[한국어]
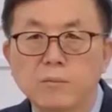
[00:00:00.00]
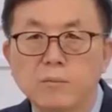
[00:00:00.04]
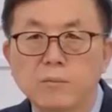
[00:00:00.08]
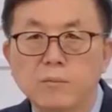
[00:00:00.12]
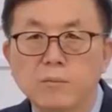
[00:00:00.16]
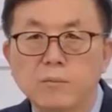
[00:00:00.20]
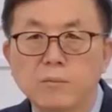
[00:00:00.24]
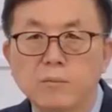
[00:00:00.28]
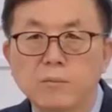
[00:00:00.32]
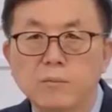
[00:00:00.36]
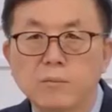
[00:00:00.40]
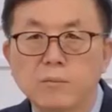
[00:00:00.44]

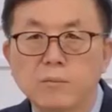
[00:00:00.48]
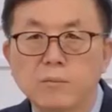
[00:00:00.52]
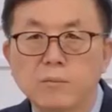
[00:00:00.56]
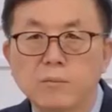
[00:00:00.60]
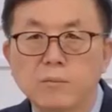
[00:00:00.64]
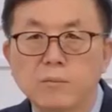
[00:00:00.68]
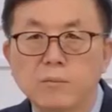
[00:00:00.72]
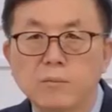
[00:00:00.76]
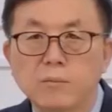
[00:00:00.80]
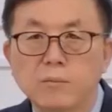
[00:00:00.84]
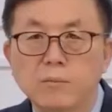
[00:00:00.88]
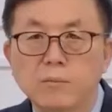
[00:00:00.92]

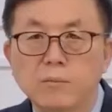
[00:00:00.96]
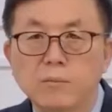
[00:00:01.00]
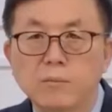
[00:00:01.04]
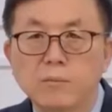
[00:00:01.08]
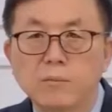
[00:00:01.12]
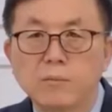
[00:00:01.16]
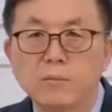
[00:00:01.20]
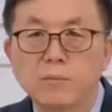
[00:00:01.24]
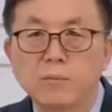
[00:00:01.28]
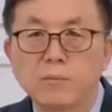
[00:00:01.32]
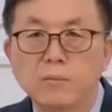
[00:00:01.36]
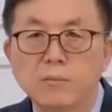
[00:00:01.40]
우리가
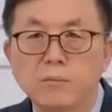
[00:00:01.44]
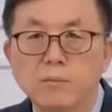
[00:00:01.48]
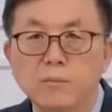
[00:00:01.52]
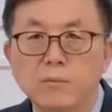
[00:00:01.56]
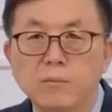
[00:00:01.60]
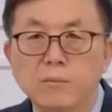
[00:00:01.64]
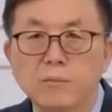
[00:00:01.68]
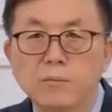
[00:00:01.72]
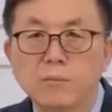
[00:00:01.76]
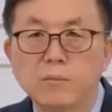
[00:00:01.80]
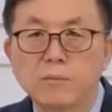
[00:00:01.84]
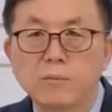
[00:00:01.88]
우리
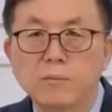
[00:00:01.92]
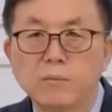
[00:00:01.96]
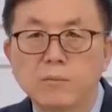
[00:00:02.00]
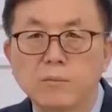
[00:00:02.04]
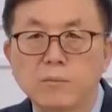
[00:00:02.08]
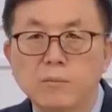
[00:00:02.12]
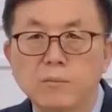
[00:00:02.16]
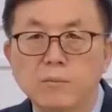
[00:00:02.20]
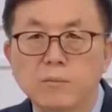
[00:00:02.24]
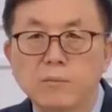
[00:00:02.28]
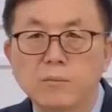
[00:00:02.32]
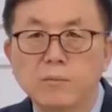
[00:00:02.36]
남편이
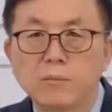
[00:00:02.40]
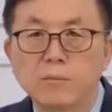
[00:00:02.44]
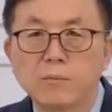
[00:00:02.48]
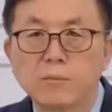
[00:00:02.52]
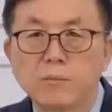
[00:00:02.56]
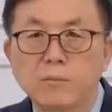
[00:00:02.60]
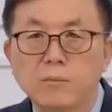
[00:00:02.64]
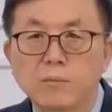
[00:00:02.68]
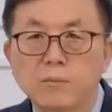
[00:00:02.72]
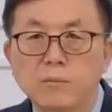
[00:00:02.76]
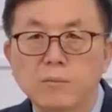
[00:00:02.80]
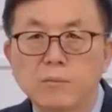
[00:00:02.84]
예수
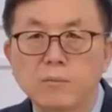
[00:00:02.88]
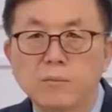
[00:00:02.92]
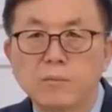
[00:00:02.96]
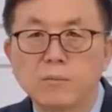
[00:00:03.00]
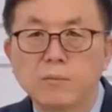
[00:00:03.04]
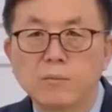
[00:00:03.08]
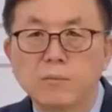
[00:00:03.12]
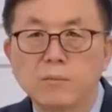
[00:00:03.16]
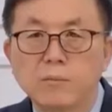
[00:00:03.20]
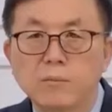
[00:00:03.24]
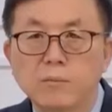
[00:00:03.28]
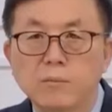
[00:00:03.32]
영접한
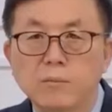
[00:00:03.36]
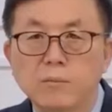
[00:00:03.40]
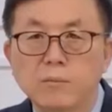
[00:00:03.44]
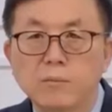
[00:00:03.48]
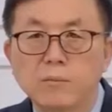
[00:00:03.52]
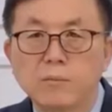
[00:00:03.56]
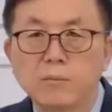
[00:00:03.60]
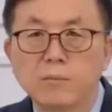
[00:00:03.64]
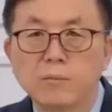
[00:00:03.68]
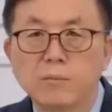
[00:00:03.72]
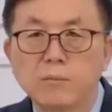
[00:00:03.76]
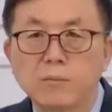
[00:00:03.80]
기념으로
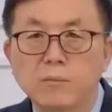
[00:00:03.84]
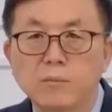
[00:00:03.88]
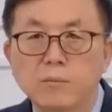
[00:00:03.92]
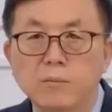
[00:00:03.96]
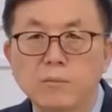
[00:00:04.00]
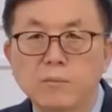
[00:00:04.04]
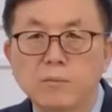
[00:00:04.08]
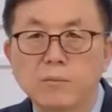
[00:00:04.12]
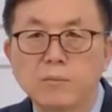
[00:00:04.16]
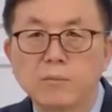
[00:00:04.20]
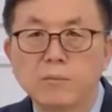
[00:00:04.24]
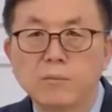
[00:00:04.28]

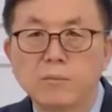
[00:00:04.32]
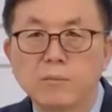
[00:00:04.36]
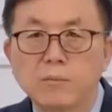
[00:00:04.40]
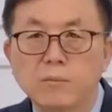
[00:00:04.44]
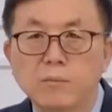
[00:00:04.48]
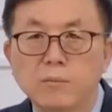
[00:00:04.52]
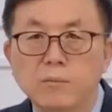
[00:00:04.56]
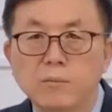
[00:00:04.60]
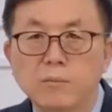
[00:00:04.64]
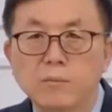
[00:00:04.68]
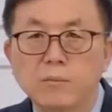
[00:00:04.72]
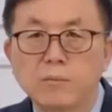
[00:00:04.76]
헌금을
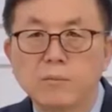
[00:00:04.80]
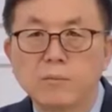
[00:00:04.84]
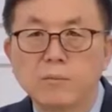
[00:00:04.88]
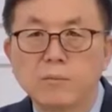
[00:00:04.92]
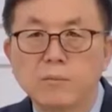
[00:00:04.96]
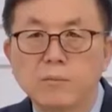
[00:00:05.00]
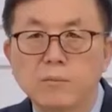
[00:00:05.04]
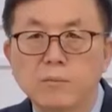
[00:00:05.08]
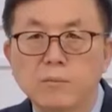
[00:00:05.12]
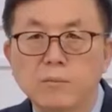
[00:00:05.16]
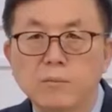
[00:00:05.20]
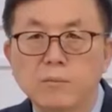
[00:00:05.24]
하려고
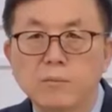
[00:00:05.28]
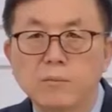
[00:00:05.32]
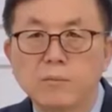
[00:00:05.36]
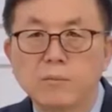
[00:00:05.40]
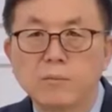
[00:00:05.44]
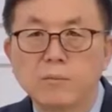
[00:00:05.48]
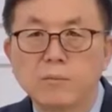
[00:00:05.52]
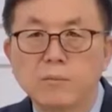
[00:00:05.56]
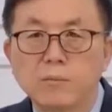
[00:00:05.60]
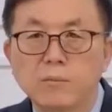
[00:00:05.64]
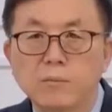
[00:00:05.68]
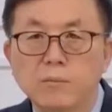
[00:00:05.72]
하는데
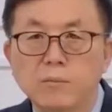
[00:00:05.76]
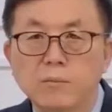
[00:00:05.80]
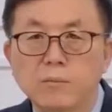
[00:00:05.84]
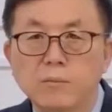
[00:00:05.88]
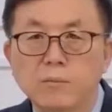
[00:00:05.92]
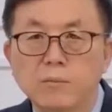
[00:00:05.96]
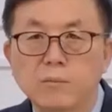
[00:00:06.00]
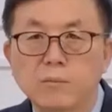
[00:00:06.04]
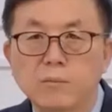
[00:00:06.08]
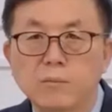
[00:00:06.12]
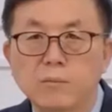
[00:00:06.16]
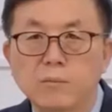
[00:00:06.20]
어,
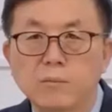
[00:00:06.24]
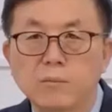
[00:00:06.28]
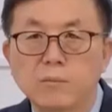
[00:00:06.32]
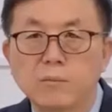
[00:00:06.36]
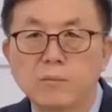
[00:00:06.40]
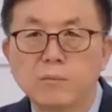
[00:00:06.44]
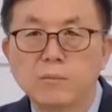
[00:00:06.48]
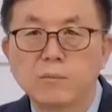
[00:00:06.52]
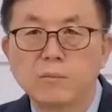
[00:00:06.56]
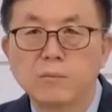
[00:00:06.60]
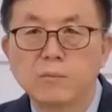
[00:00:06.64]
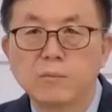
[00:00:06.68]

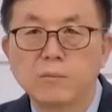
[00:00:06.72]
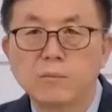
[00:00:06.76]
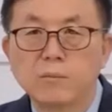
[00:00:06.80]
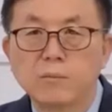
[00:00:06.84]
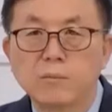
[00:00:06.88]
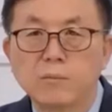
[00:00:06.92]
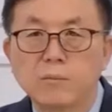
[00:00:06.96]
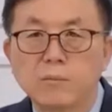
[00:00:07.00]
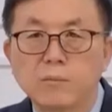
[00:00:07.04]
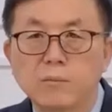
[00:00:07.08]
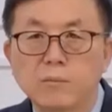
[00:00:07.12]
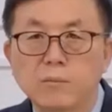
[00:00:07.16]

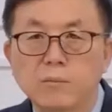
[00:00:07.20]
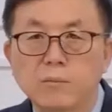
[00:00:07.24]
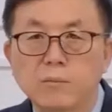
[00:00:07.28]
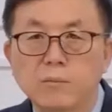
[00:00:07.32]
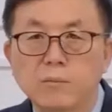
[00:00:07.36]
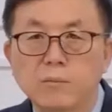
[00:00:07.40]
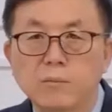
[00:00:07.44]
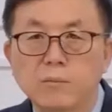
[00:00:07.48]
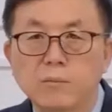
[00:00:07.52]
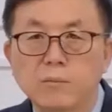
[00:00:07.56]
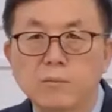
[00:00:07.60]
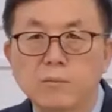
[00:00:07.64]
건축
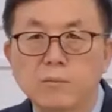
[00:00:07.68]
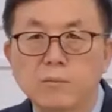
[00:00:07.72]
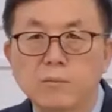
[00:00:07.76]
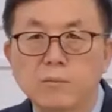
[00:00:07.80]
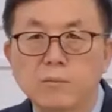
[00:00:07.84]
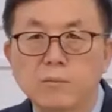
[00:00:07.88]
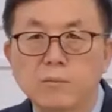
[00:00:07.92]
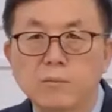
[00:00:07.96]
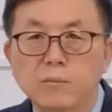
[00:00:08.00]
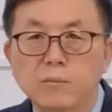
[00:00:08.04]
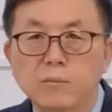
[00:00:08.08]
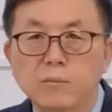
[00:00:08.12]
헌금을 하려고
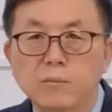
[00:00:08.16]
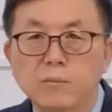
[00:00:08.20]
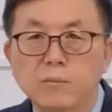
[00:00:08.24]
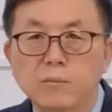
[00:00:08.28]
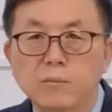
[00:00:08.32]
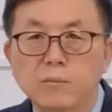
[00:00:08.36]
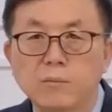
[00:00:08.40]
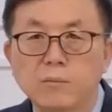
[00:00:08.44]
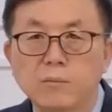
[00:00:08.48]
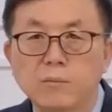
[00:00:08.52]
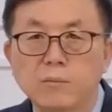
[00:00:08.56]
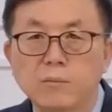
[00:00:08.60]

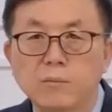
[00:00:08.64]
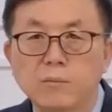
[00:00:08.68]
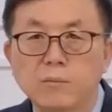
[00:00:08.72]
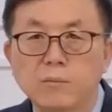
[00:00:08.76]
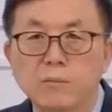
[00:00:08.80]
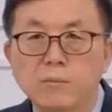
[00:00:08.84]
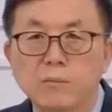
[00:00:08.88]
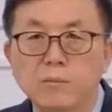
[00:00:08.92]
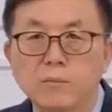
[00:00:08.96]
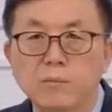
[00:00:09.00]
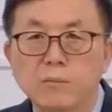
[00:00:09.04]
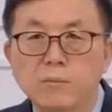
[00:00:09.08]
하는
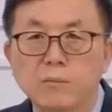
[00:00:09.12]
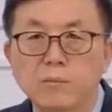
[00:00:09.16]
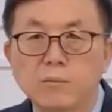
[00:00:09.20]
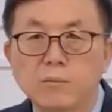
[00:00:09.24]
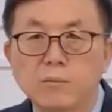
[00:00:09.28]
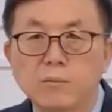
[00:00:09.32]
데이야기하니까그